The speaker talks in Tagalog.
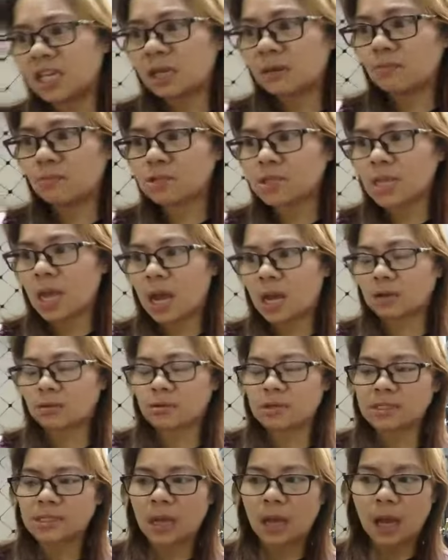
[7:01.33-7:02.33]
hiningi mo sa akin
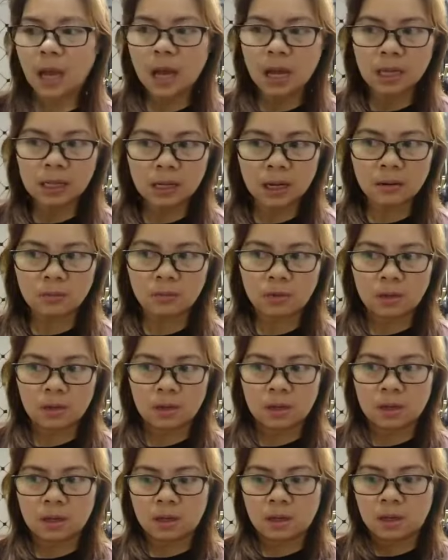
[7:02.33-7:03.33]
ng isang araw?
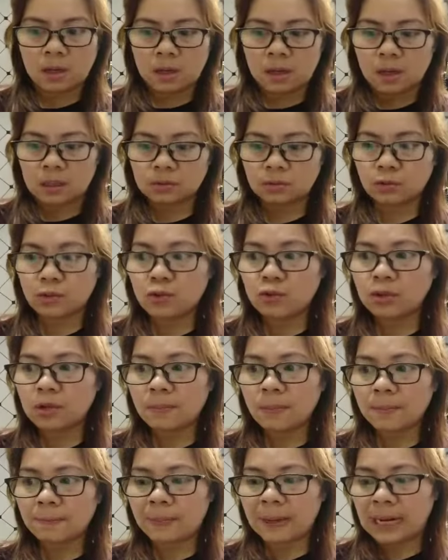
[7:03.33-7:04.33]
At tuyo
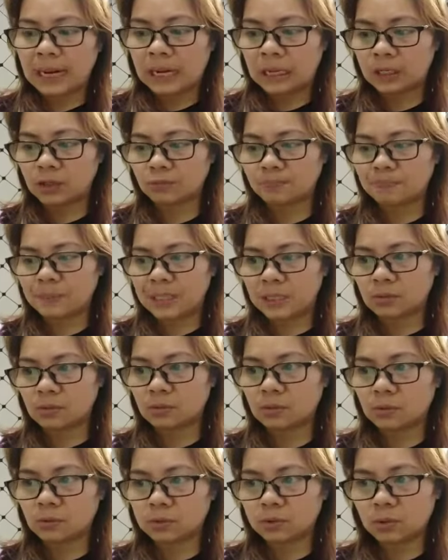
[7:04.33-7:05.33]
naman pala ang iyong
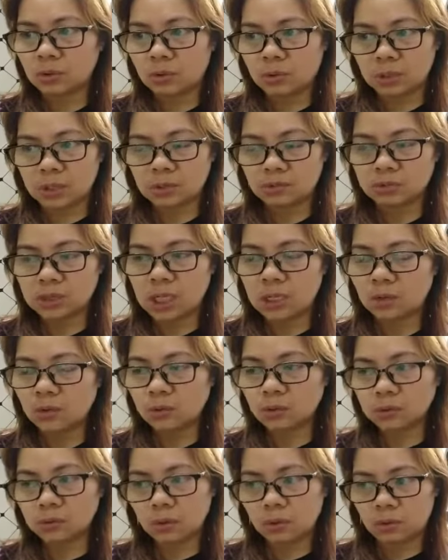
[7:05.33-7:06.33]
pinagluto, ang iyong
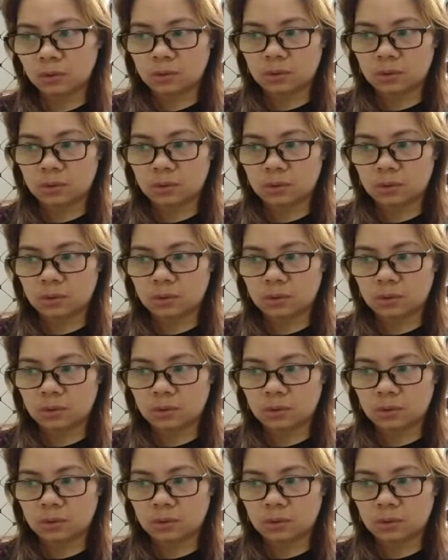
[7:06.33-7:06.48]
niluto.